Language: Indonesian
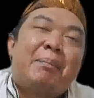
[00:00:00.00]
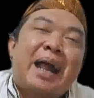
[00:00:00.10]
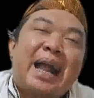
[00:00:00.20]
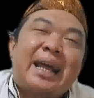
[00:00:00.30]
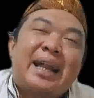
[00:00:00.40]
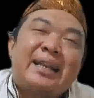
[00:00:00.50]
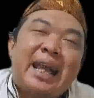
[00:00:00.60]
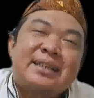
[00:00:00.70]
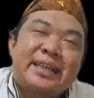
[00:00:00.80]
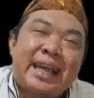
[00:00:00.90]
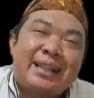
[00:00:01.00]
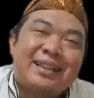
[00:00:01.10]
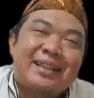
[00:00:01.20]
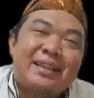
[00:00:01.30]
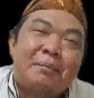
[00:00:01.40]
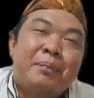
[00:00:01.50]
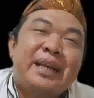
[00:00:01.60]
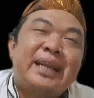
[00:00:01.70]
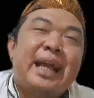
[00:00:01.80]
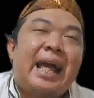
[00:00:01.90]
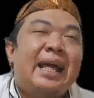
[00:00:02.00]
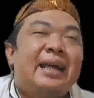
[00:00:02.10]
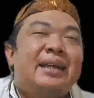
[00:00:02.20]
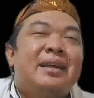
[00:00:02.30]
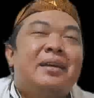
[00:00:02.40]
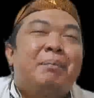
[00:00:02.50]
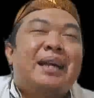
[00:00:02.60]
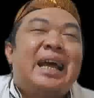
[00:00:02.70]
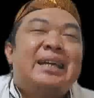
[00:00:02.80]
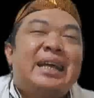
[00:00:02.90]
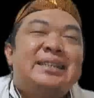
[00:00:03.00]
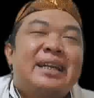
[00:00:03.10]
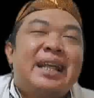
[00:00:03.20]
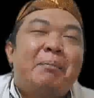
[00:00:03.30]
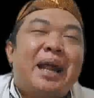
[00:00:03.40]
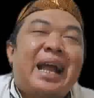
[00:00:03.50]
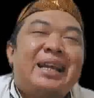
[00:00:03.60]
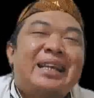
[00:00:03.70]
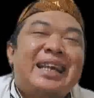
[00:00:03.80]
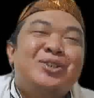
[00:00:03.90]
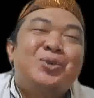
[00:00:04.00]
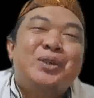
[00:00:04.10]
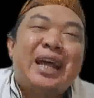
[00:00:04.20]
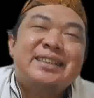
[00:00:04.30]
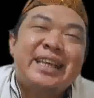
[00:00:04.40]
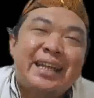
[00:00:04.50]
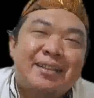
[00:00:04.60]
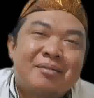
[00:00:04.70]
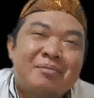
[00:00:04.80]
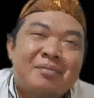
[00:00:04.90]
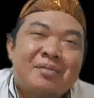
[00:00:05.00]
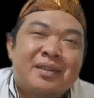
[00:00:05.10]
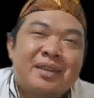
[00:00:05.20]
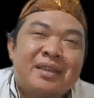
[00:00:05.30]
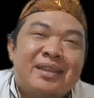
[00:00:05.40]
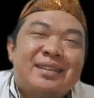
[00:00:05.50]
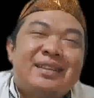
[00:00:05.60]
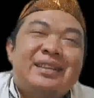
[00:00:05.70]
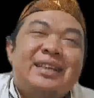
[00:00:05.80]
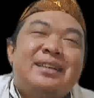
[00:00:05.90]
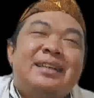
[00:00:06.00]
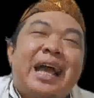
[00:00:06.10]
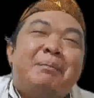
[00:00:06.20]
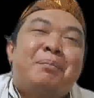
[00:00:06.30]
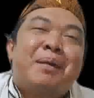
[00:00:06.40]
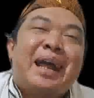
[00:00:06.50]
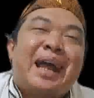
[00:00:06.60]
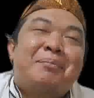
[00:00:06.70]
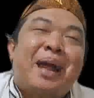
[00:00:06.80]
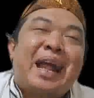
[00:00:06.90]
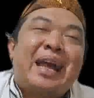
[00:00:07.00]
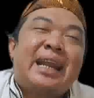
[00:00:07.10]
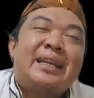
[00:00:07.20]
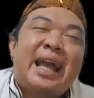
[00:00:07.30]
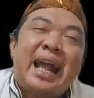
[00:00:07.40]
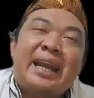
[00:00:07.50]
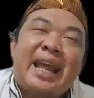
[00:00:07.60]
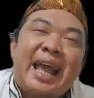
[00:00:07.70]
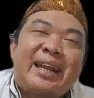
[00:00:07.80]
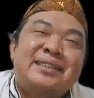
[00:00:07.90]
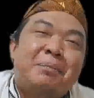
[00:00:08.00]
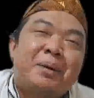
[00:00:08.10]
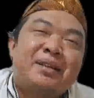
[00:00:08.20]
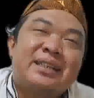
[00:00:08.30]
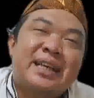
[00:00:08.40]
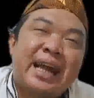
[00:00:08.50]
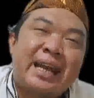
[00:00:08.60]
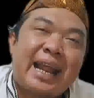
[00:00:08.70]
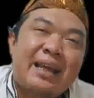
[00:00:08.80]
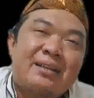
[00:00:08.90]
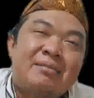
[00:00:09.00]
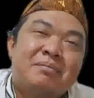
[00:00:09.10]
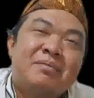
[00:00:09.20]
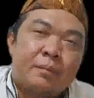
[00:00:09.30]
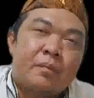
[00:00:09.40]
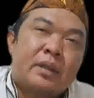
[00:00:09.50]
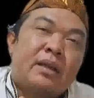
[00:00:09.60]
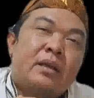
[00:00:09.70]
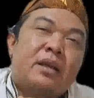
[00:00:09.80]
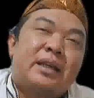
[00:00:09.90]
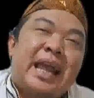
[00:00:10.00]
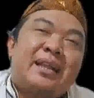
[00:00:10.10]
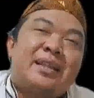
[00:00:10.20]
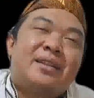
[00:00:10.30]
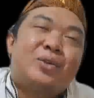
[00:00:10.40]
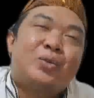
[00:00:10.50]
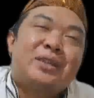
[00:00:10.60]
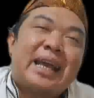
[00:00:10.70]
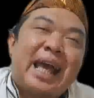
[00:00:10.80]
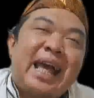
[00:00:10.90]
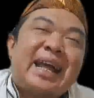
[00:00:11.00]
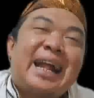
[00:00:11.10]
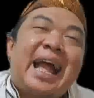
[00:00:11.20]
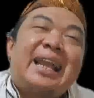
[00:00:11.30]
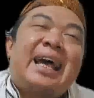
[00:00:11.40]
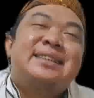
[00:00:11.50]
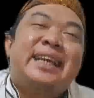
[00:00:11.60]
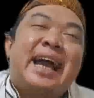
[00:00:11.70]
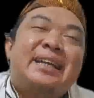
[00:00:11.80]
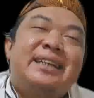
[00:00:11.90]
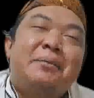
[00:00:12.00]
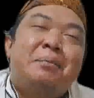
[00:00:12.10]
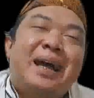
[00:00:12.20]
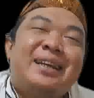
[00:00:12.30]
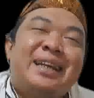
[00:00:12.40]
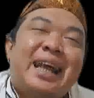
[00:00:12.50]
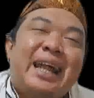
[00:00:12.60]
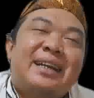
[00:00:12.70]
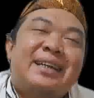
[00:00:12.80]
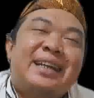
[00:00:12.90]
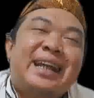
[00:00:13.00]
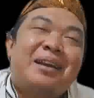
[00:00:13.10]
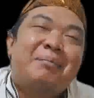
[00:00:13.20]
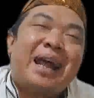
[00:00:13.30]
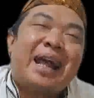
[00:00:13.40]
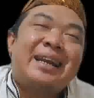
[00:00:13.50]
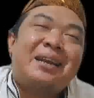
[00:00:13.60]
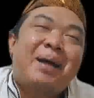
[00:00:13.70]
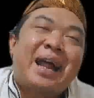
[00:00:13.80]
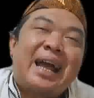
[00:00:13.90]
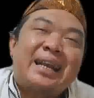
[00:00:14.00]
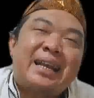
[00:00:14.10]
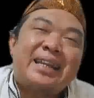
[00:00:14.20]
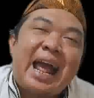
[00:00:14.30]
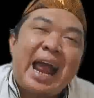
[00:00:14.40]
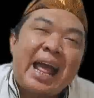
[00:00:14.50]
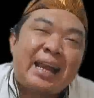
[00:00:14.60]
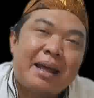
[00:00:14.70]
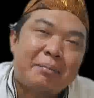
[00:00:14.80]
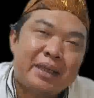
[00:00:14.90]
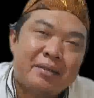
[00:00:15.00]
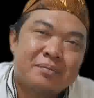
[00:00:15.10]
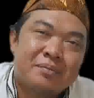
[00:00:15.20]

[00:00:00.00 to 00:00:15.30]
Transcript: makanan yang sehat, mereka pada dasarnya makanannya sudah sehat. Tidak memakan makanan yang aneh-aneh seperti sekarang. Yang tentunya kalah sehat dibandingkan dengan makanan-makanan yang alami.